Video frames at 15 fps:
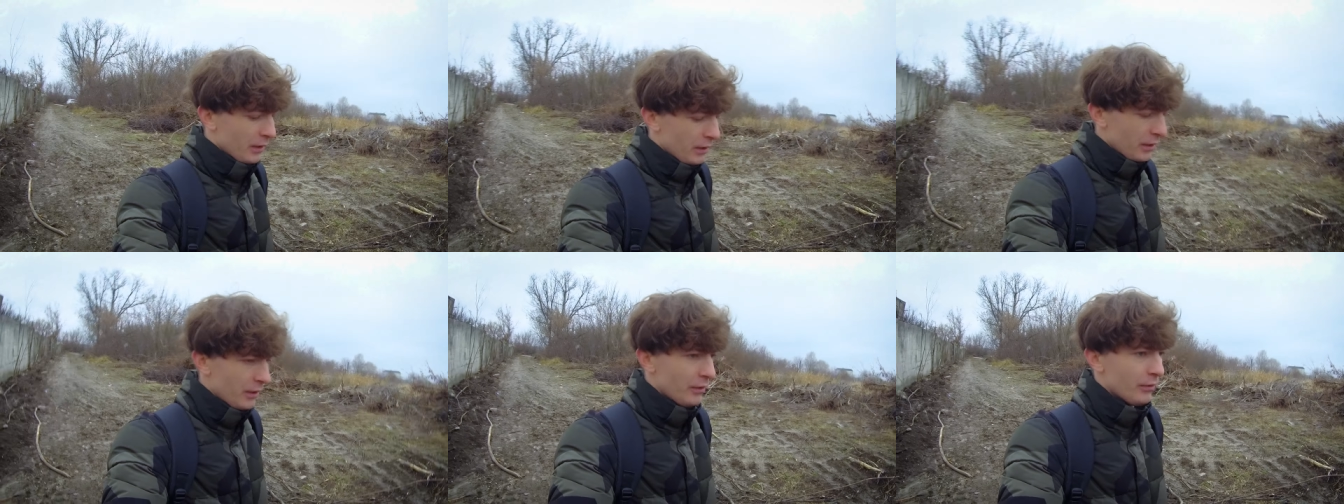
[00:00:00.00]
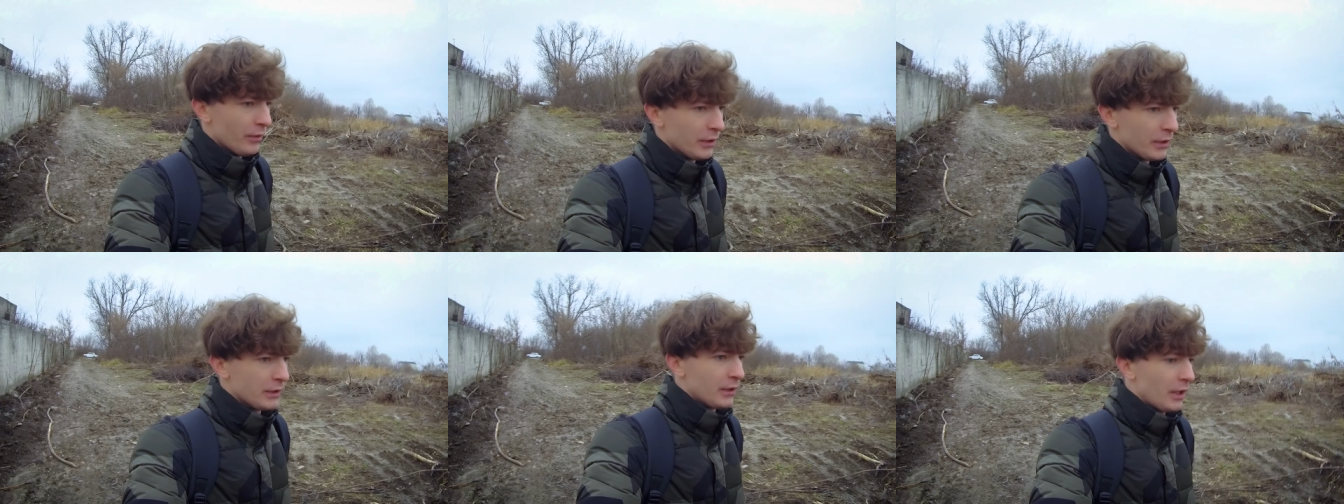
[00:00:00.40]
И в
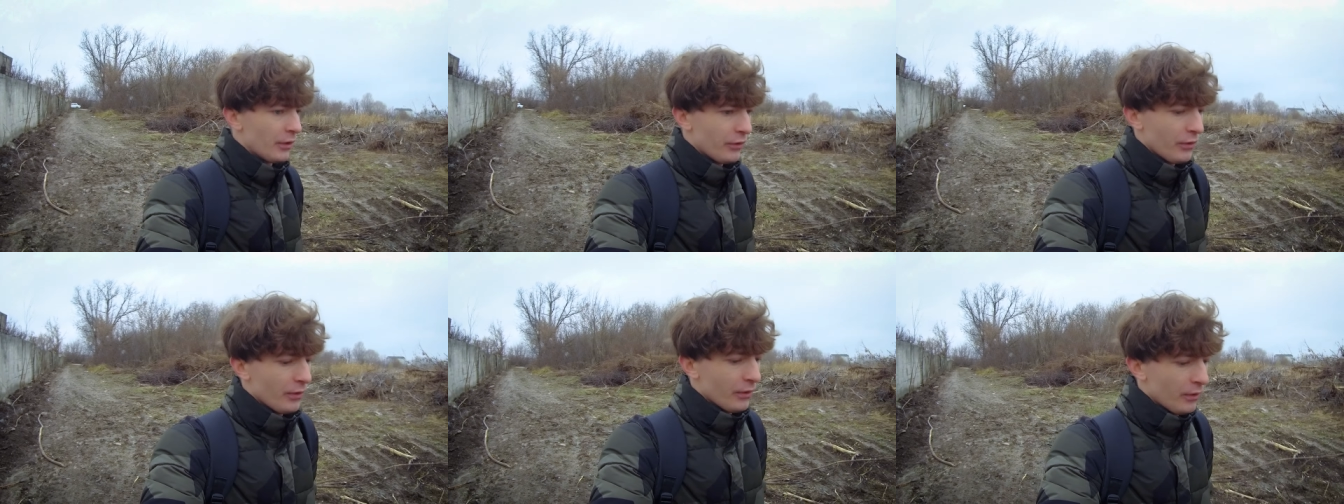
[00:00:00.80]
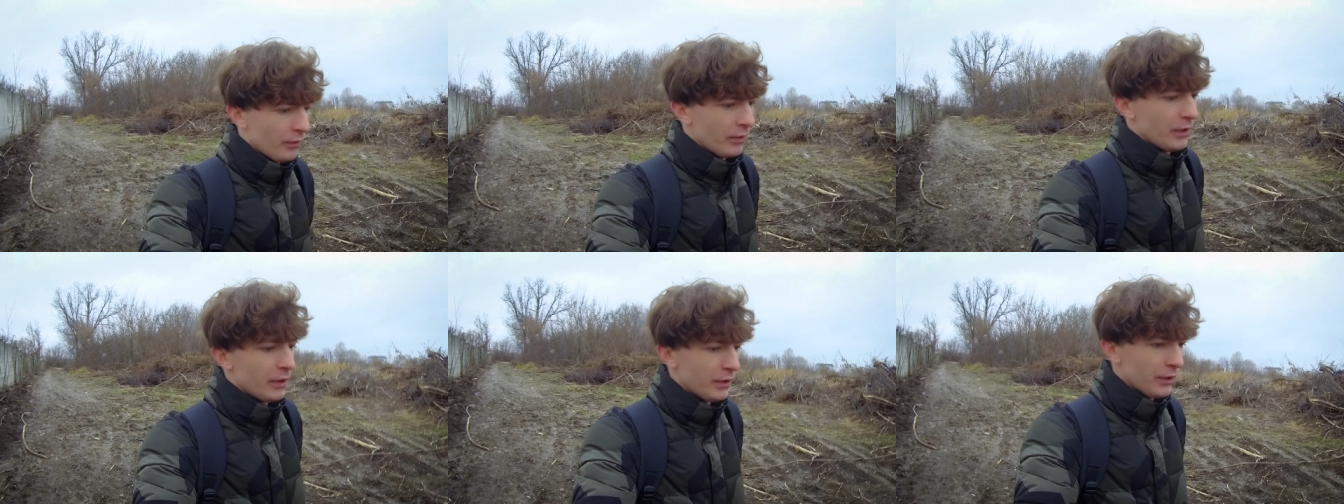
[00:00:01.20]
этот раз,
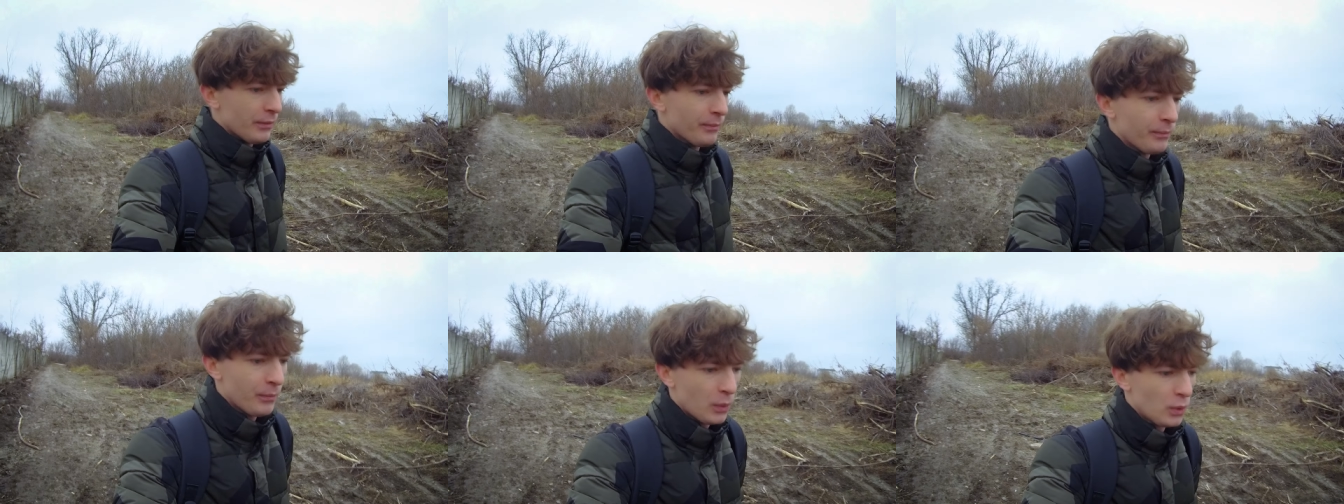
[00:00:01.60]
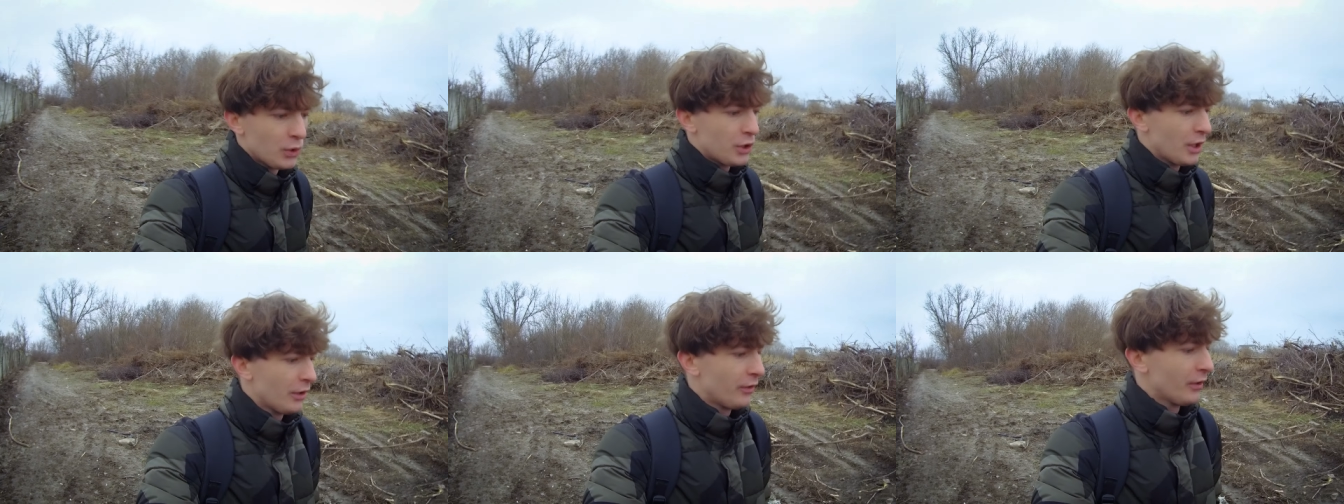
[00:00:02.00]
видите,
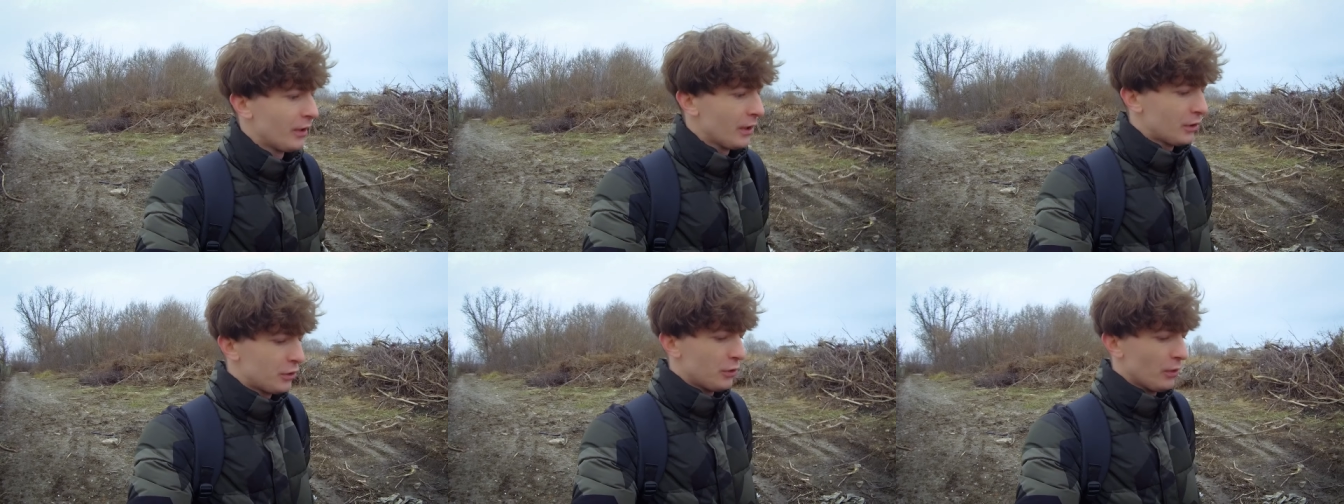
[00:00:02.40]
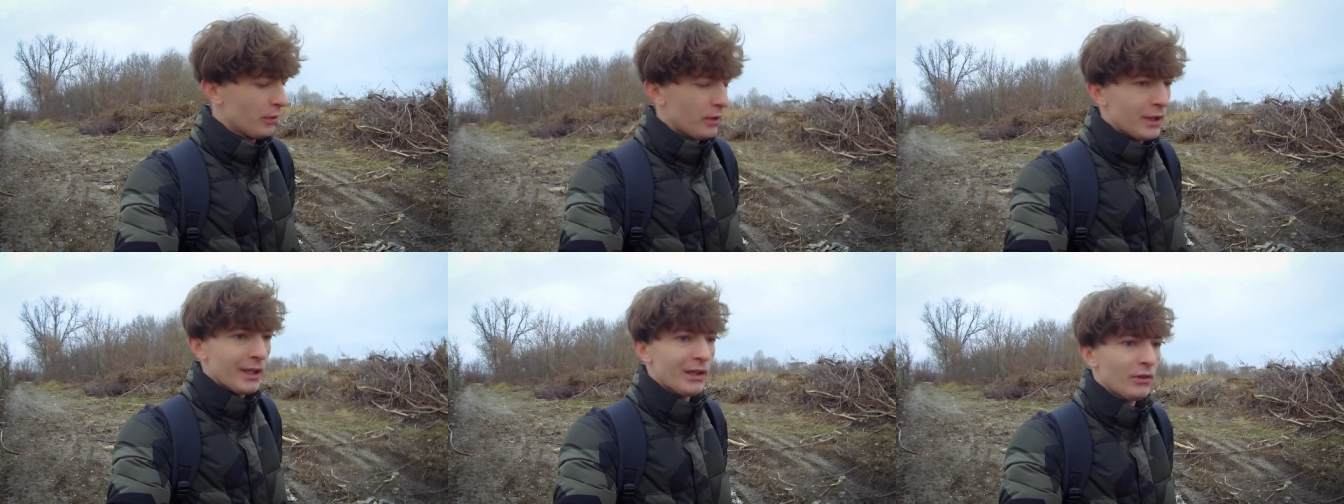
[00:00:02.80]
получается так, что
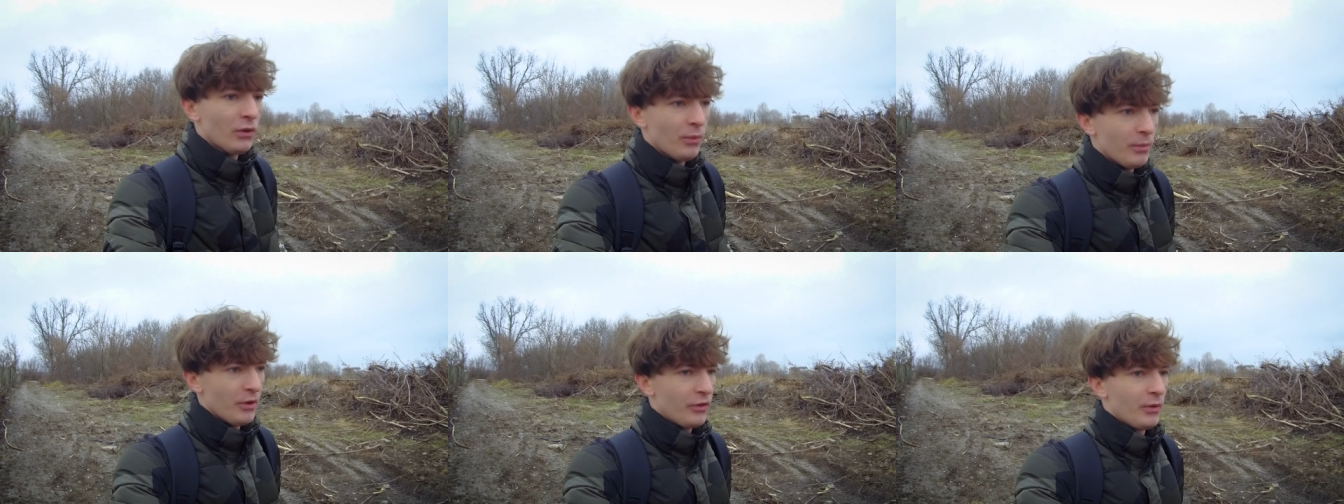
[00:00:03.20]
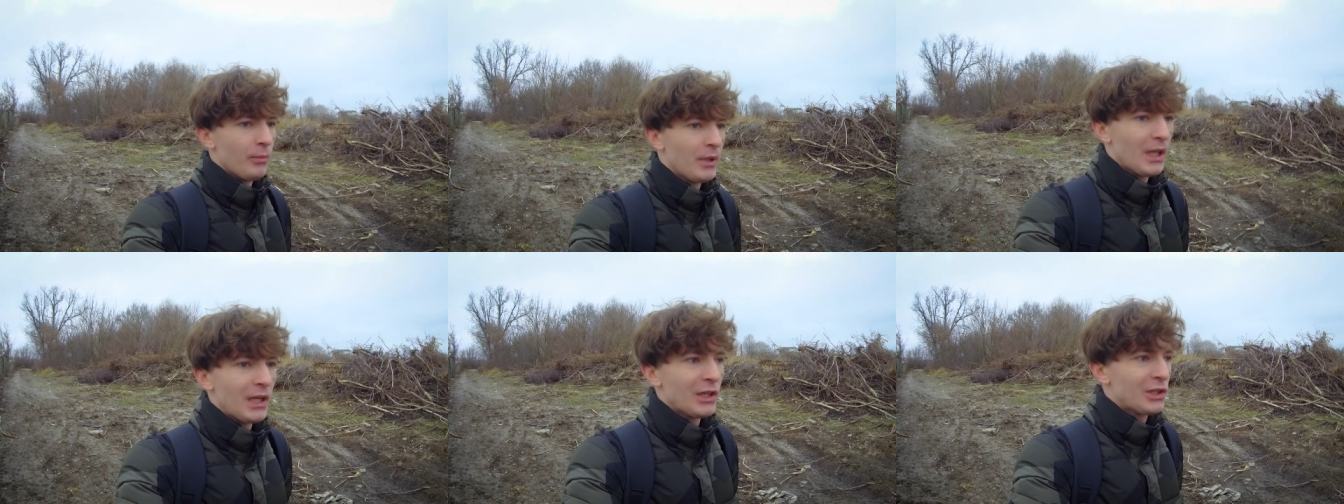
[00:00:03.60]
и этого места
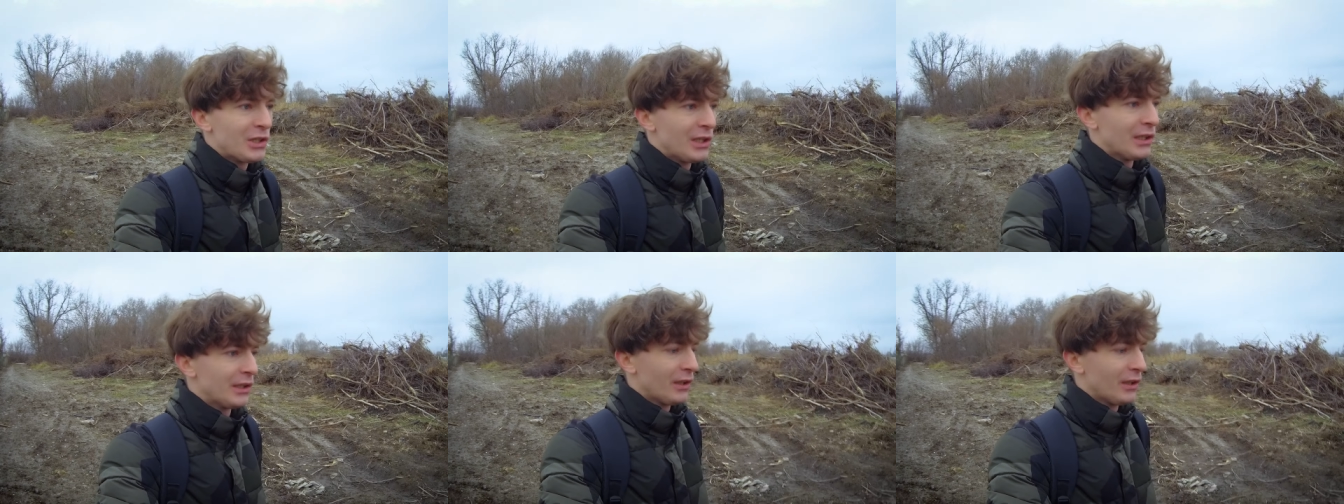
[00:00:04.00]
меня лишили,